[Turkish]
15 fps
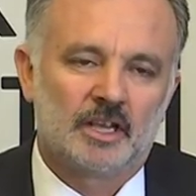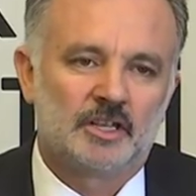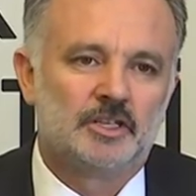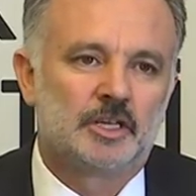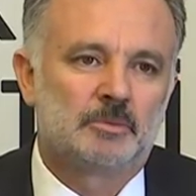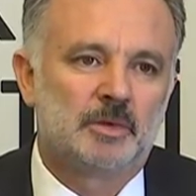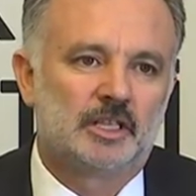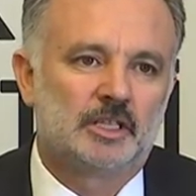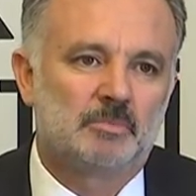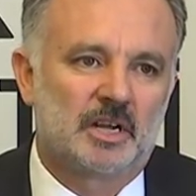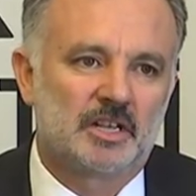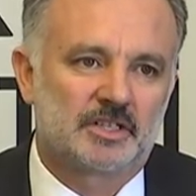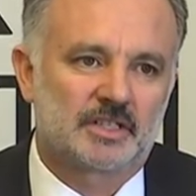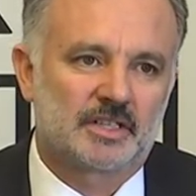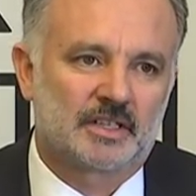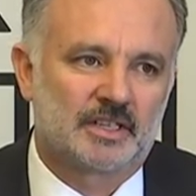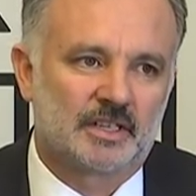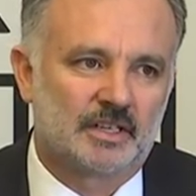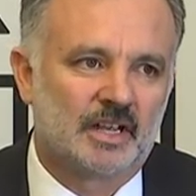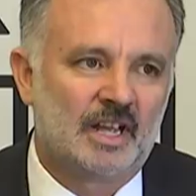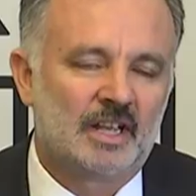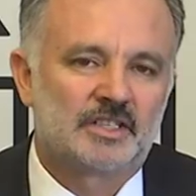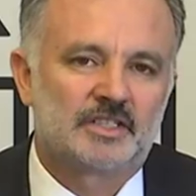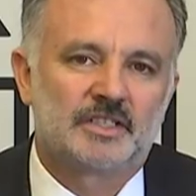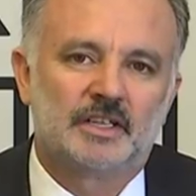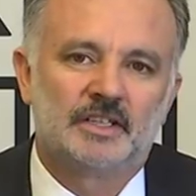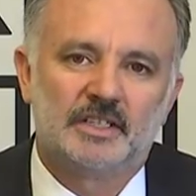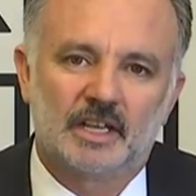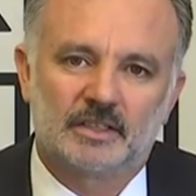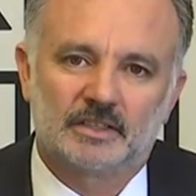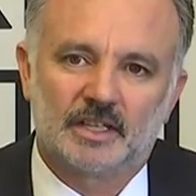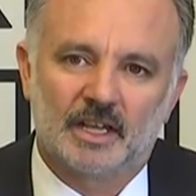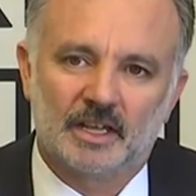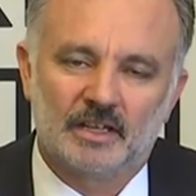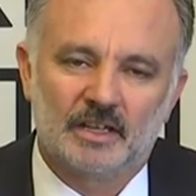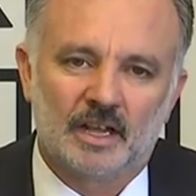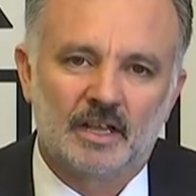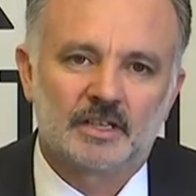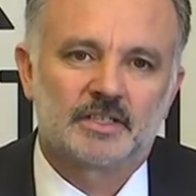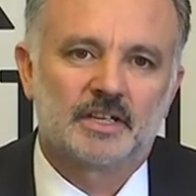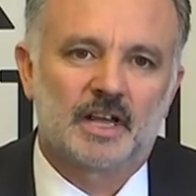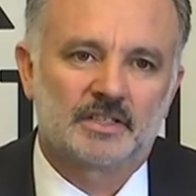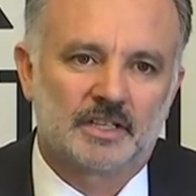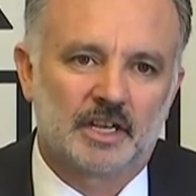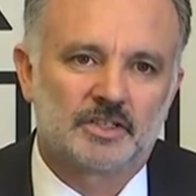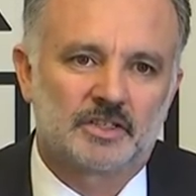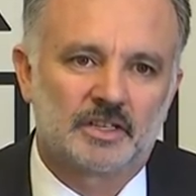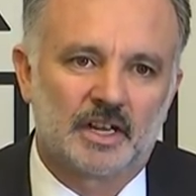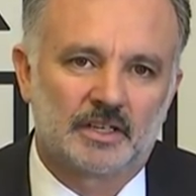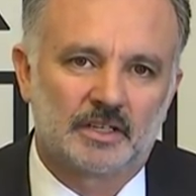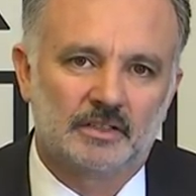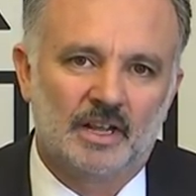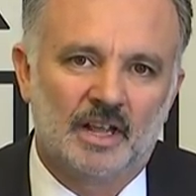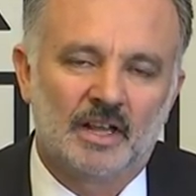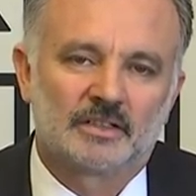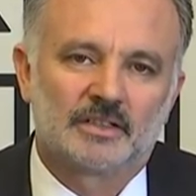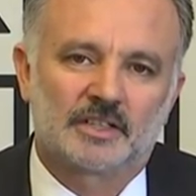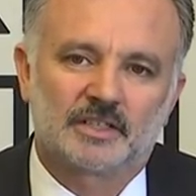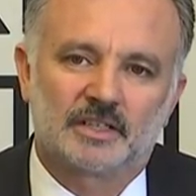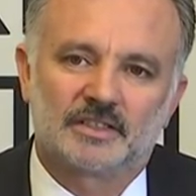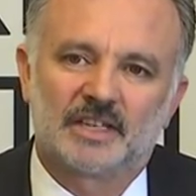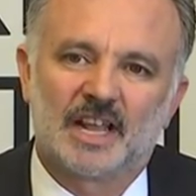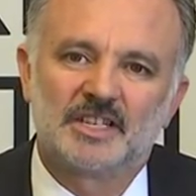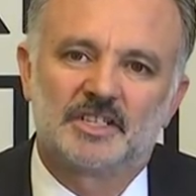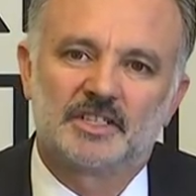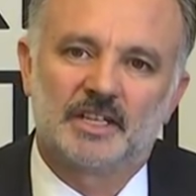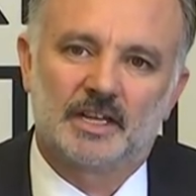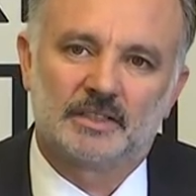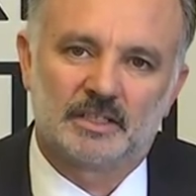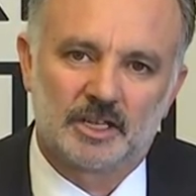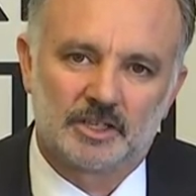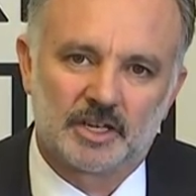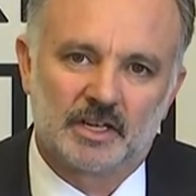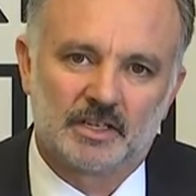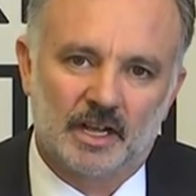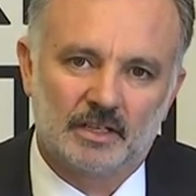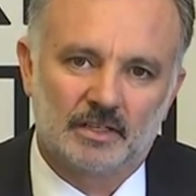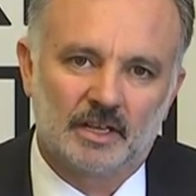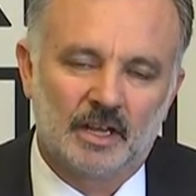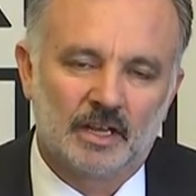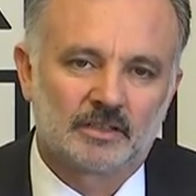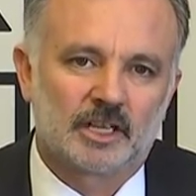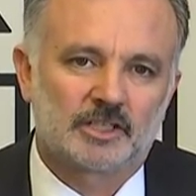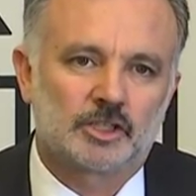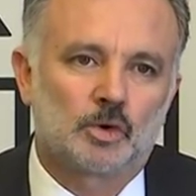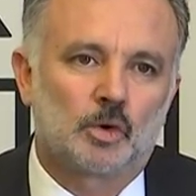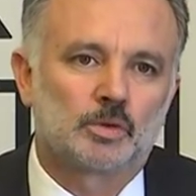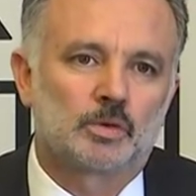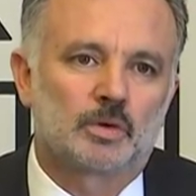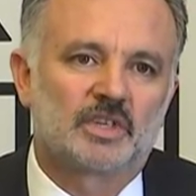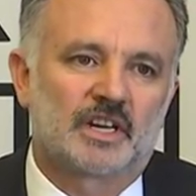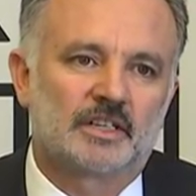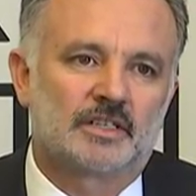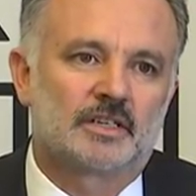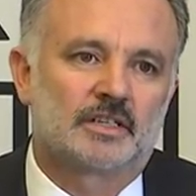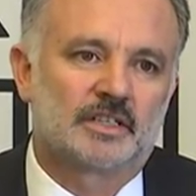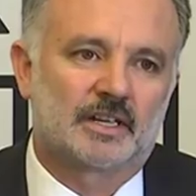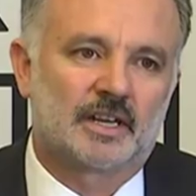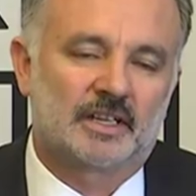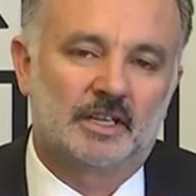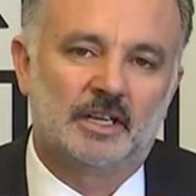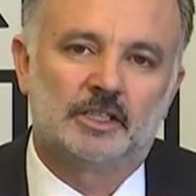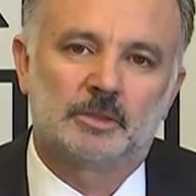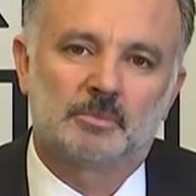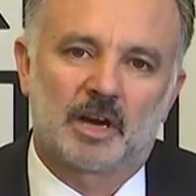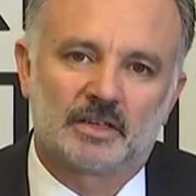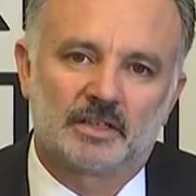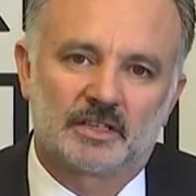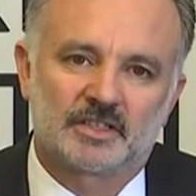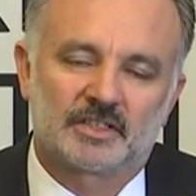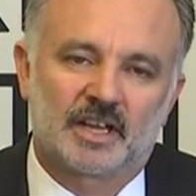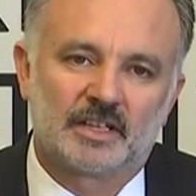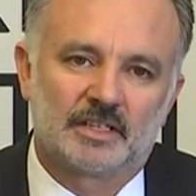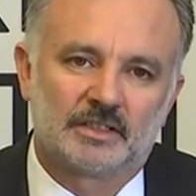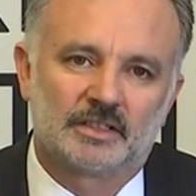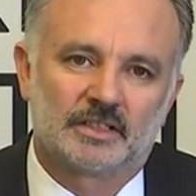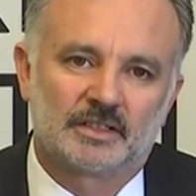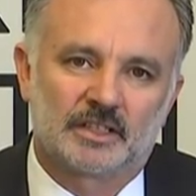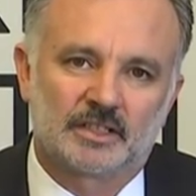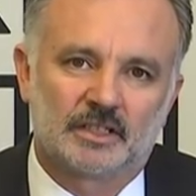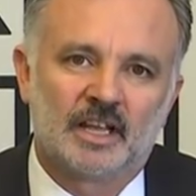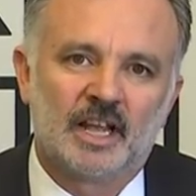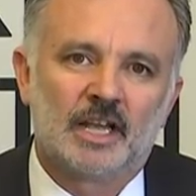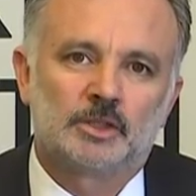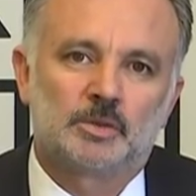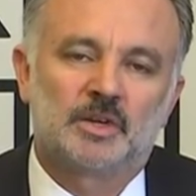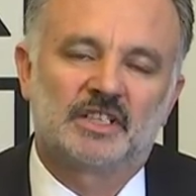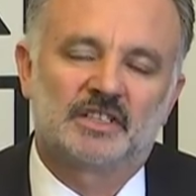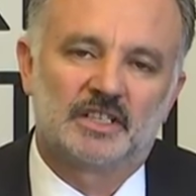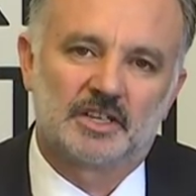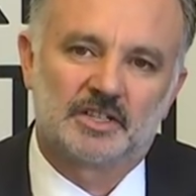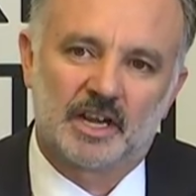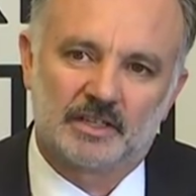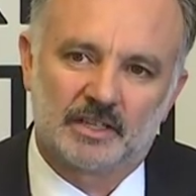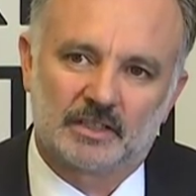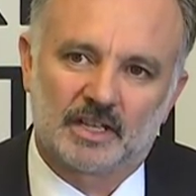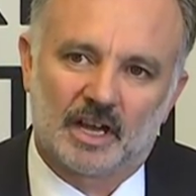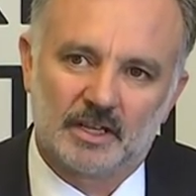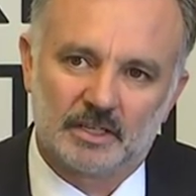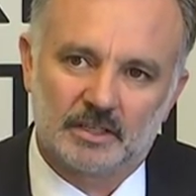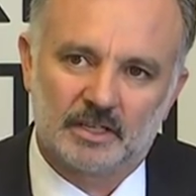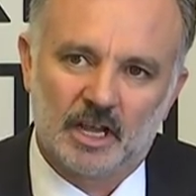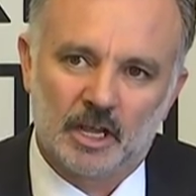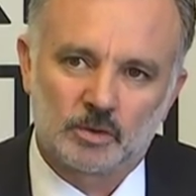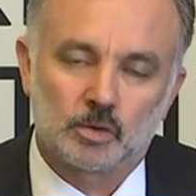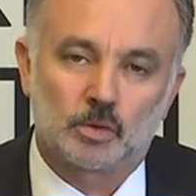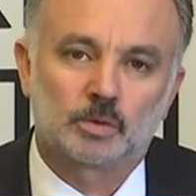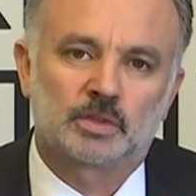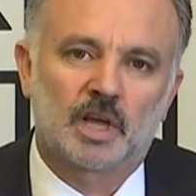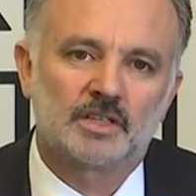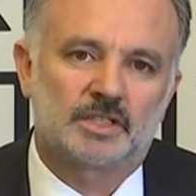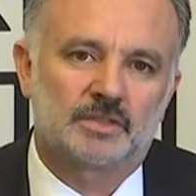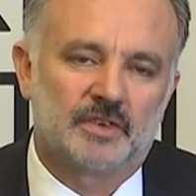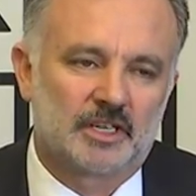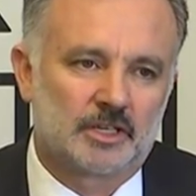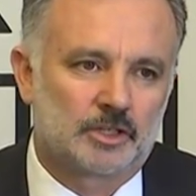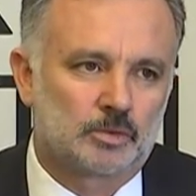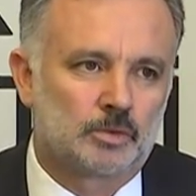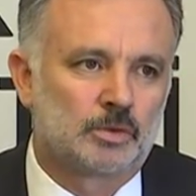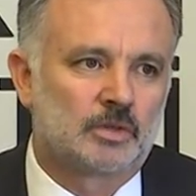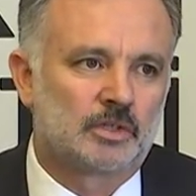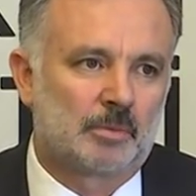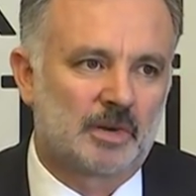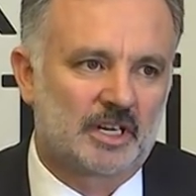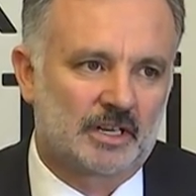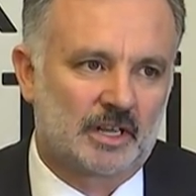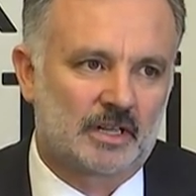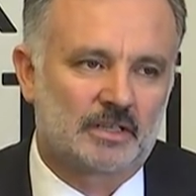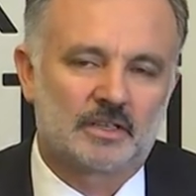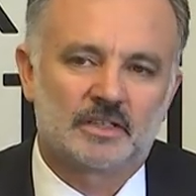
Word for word: 27 Mayıs'taki zihniyet de siyasetçilerin nasıl rencide edileceğine nasıl onurları kırılarak itibarları, saygınlıkları tüketileceğine dair çok utanç verici uygulamalara